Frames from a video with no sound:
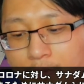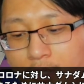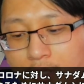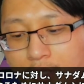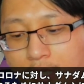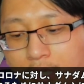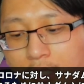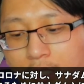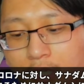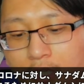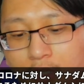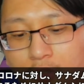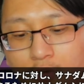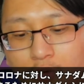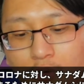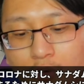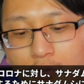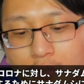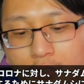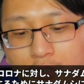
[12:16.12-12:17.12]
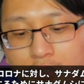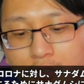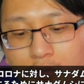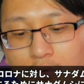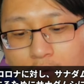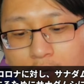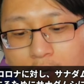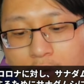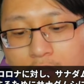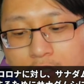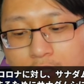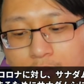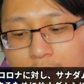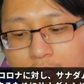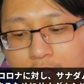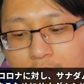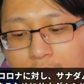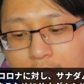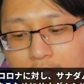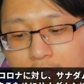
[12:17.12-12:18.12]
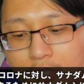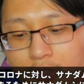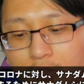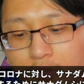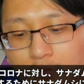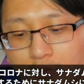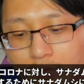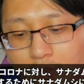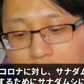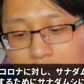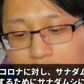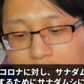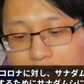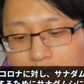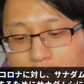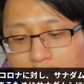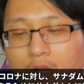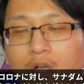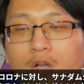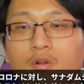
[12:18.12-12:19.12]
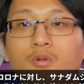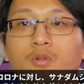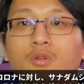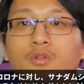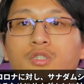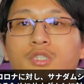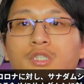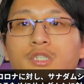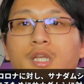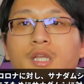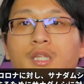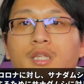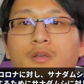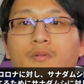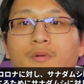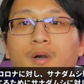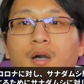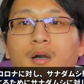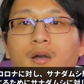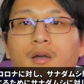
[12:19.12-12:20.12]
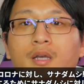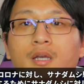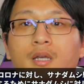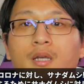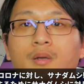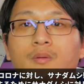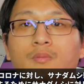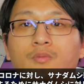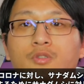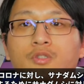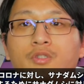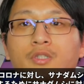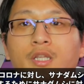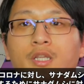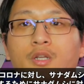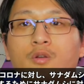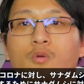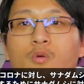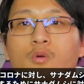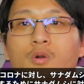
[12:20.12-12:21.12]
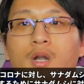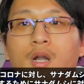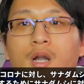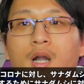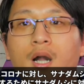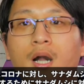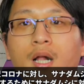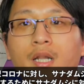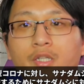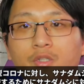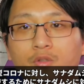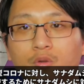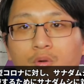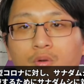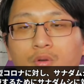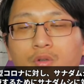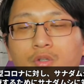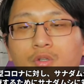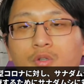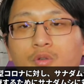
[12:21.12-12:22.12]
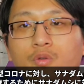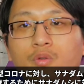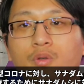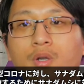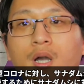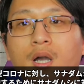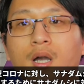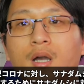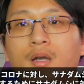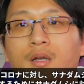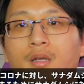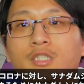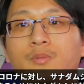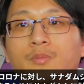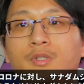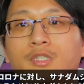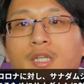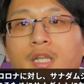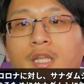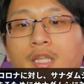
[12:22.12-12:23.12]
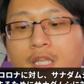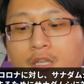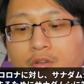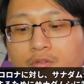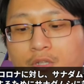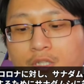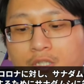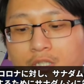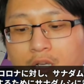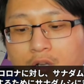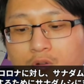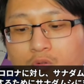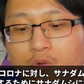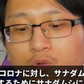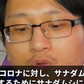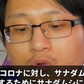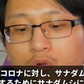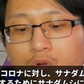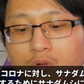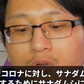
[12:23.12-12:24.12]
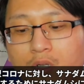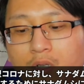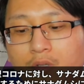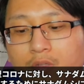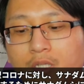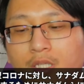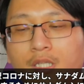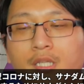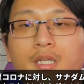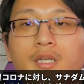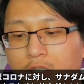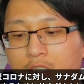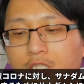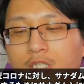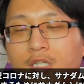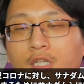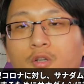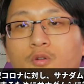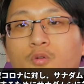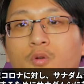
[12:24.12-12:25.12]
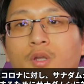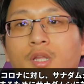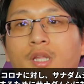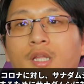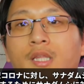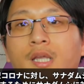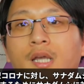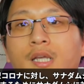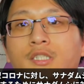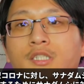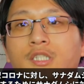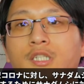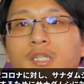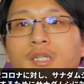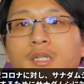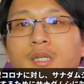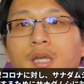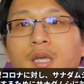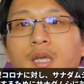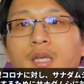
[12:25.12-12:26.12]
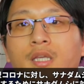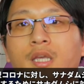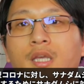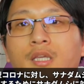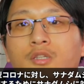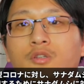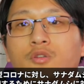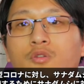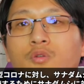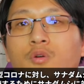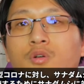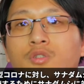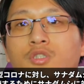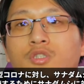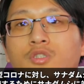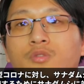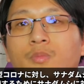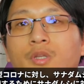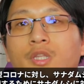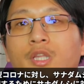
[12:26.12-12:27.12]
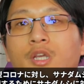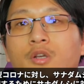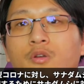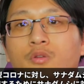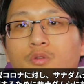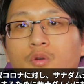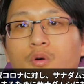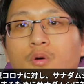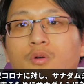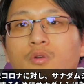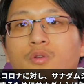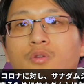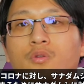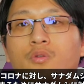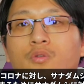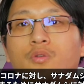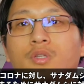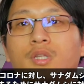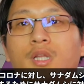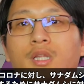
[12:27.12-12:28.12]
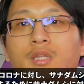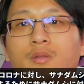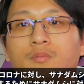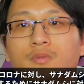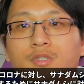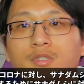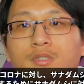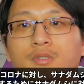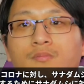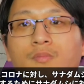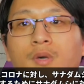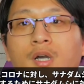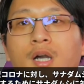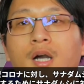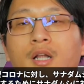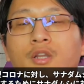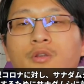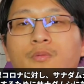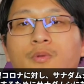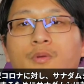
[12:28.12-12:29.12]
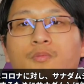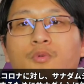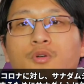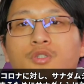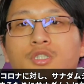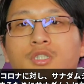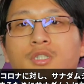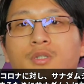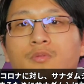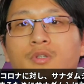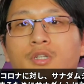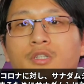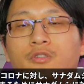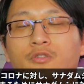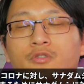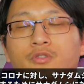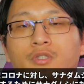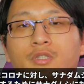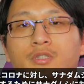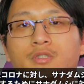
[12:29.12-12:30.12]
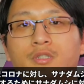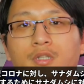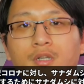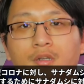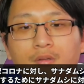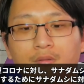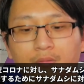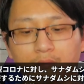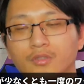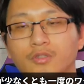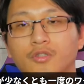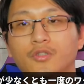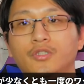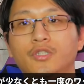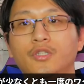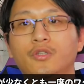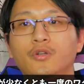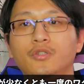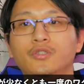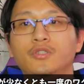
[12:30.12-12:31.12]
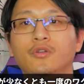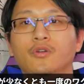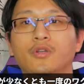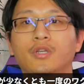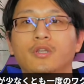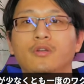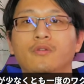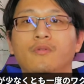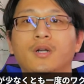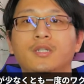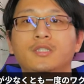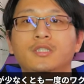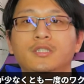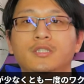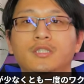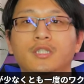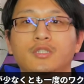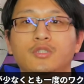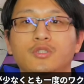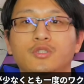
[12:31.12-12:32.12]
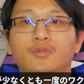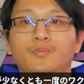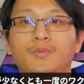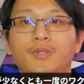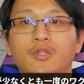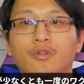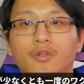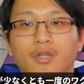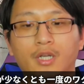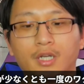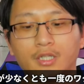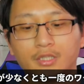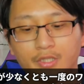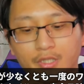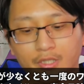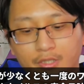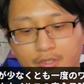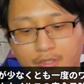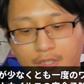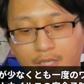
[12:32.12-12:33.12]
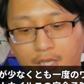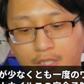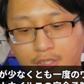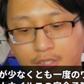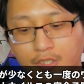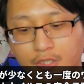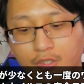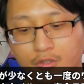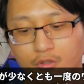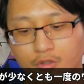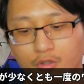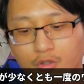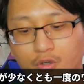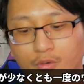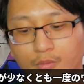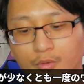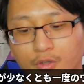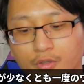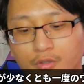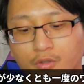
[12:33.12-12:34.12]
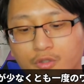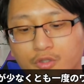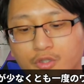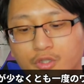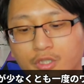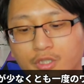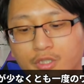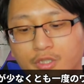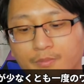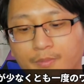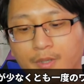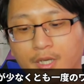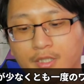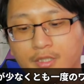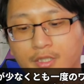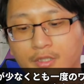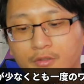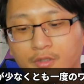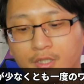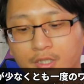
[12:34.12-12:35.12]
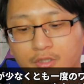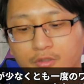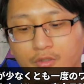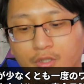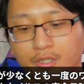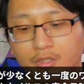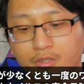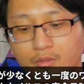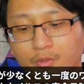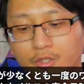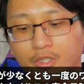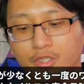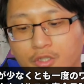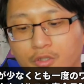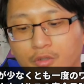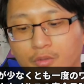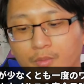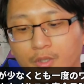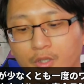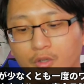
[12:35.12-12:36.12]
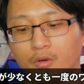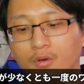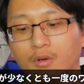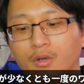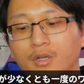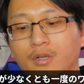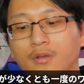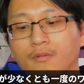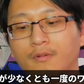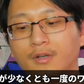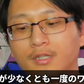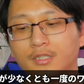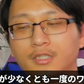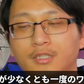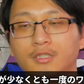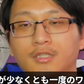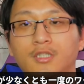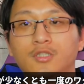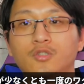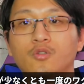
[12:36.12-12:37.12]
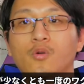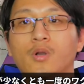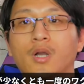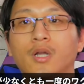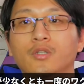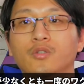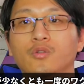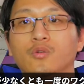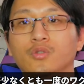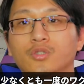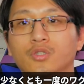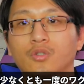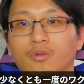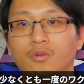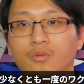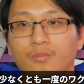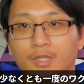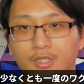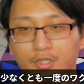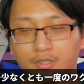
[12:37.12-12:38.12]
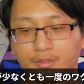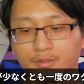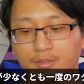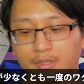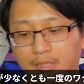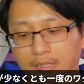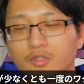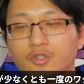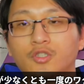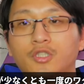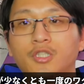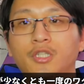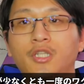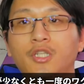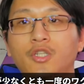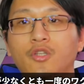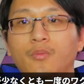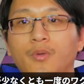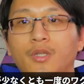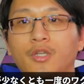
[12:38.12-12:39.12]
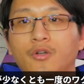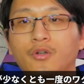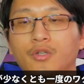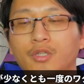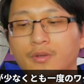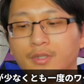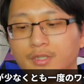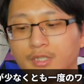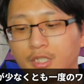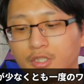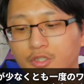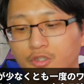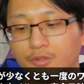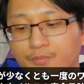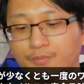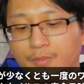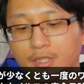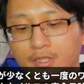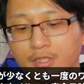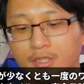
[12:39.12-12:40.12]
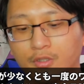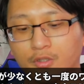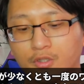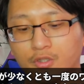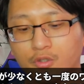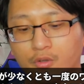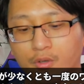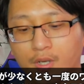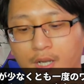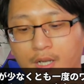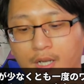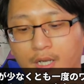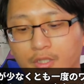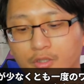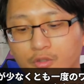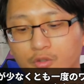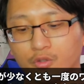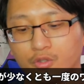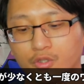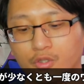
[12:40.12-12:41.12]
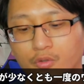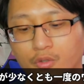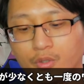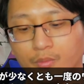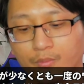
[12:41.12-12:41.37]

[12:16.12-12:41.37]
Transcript: 最大の抗ウイルス効果を示しましたということで、まあこの時点ではすで、えー、に効果がありということが示されているんですが、今後本格的に新型コロナに対し、えー、研究を進めていくということになっています。まあ、ある意味ポジティブなニュースですね。そしてドイツにおけるワクチン接種スピードに関してですが、人口のほぼ ごじゅういちパーセント が少なくともいちどめのワクチン接種を完了しております。そしてにどめにおいては さんじゅういちパーセント 以上が完了しており